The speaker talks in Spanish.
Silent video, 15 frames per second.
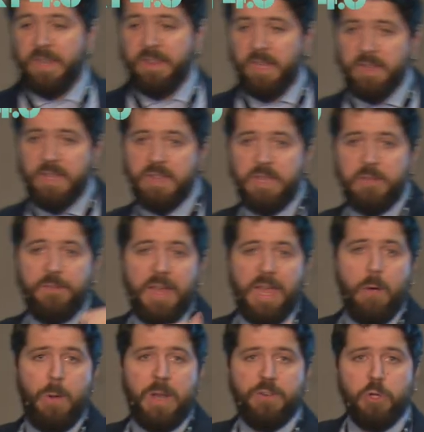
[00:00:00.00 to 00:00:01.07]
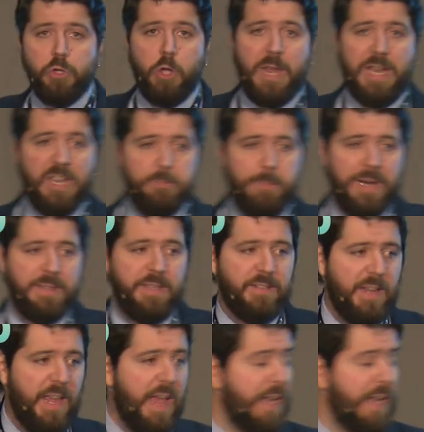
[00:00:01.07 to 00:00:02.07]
identifican cuáles son todas las partes que hay, la